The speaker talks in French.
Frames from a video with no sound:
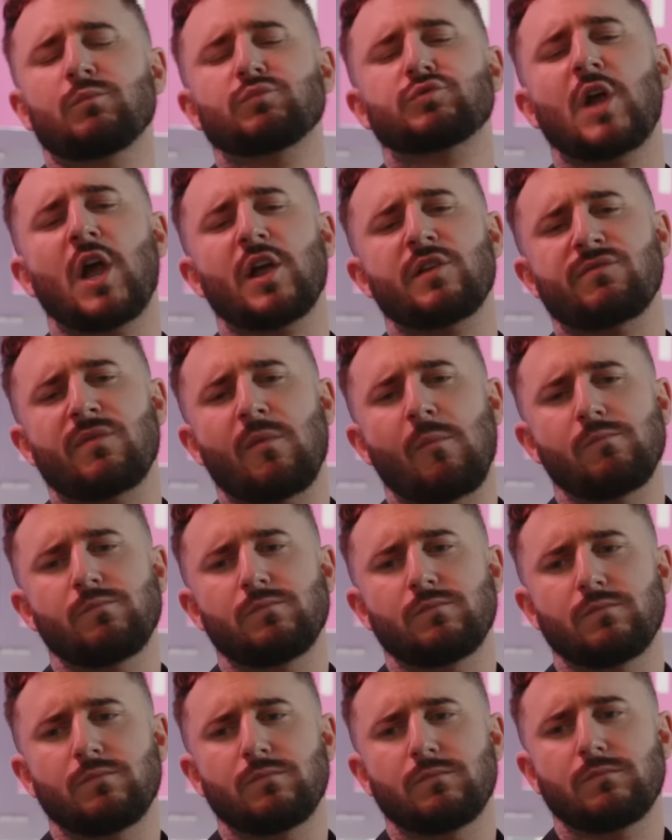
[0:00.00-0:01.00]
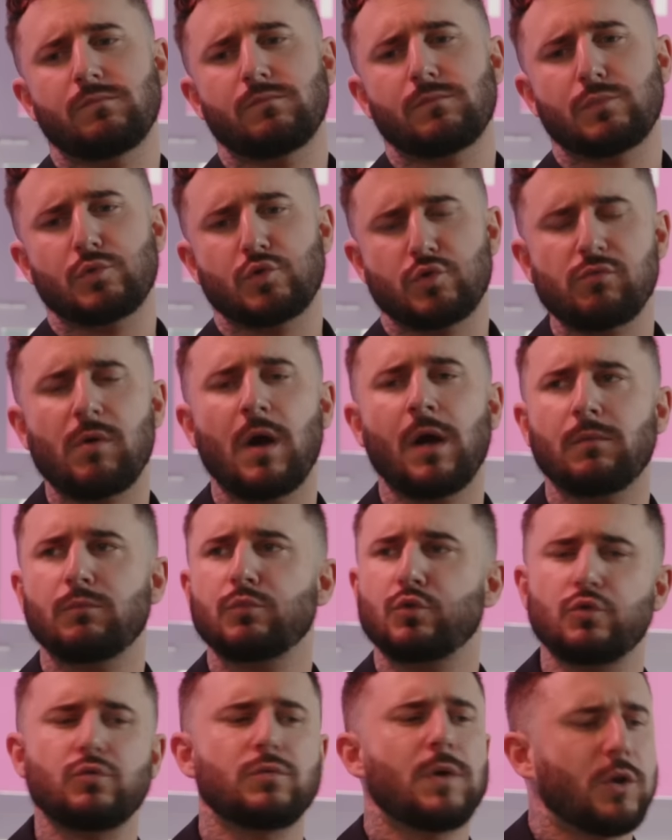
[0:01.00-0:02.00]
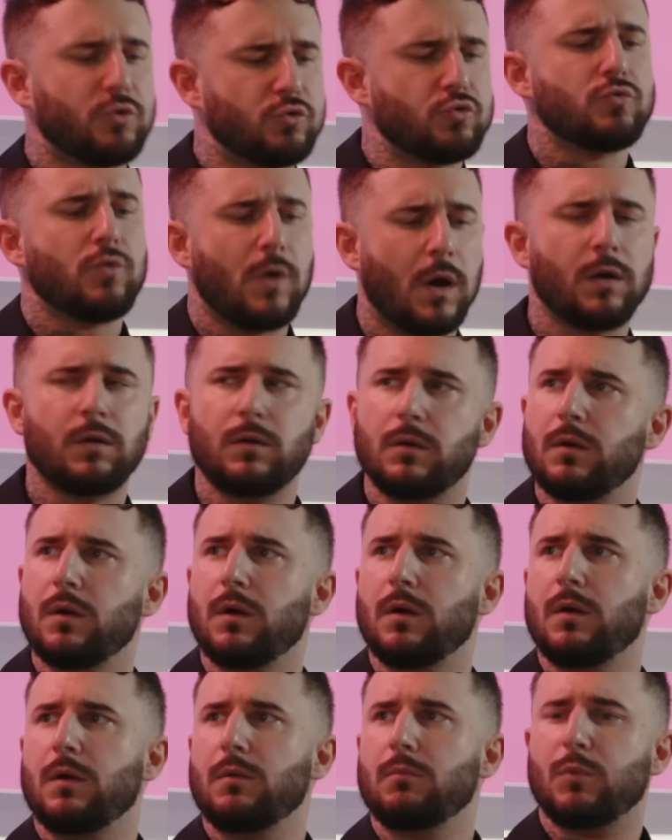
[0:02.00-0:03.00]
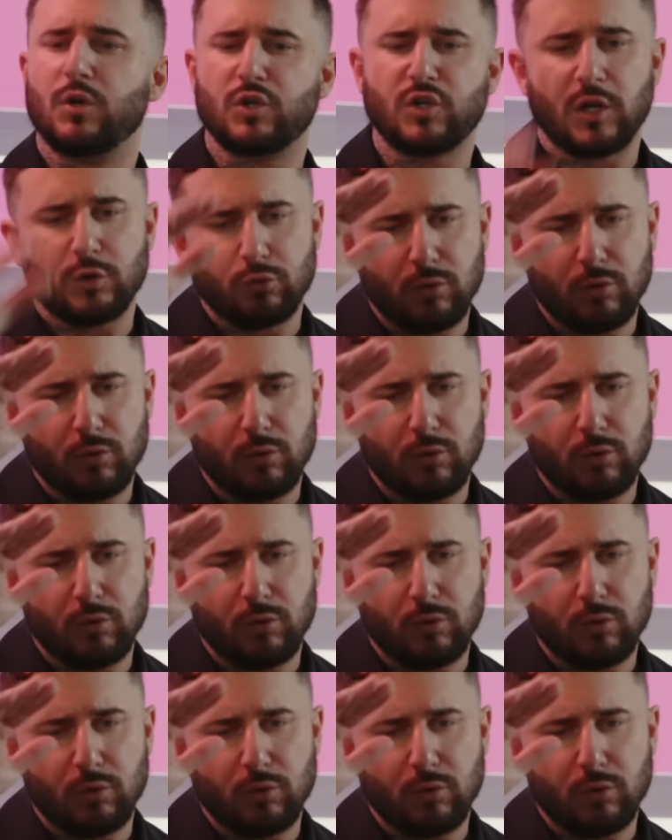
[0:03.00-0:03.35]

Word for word: j'arrive. Tu vois, tu, là, tu, hein. Moi, je serais